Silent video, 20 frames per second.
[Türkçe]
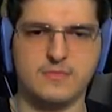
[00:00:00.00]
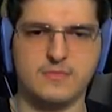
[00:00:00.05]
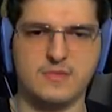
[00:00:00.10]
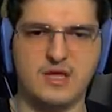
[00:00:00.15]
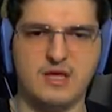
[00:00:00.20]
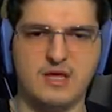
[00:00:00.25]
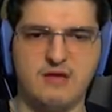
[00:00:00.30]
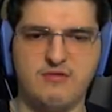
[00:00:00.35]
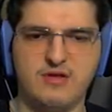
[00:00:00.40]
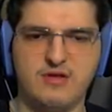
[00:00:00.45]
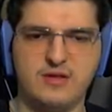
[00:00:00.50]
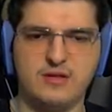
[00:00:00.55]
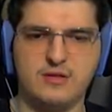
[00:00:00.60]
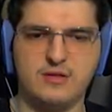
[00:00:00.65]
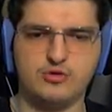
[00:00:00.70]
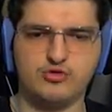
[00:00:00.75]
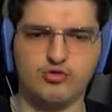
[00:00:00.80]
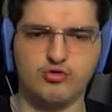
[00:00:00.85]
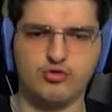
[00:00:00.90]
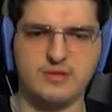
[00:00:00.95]
Evin
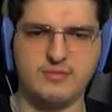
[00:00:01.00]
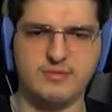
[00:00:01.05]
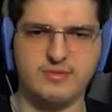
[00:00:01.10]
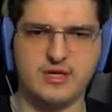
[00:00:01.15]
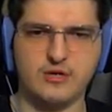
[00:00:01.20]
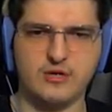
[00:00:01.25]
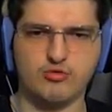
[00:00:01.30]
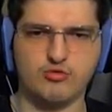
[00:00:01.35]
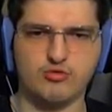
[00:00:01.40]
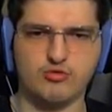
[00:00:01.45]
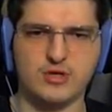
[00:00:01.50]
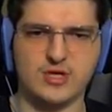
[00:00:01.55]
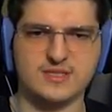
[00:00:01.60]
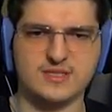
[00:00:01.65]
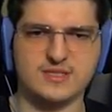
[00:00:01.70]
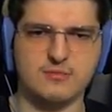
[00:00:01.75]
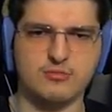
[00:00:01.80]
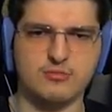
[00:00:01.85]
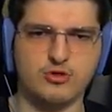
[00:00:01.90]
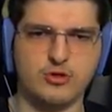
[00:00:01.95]
çok dibine kurduk
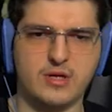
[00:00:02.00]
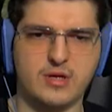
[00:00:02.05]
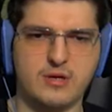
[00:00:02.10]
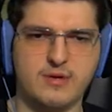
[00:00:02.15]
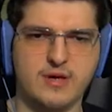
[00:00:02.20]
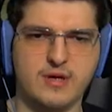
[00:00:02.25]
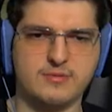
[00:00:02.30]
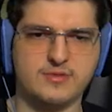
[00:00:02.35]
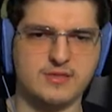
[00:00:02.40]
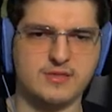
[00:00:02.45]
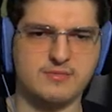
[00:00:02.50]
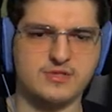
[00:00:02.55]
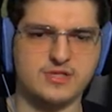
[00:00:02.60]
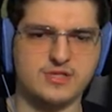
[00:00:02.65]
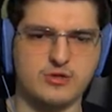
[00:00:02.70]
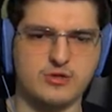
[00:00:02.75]
aslında bunları ama yapacak bir şey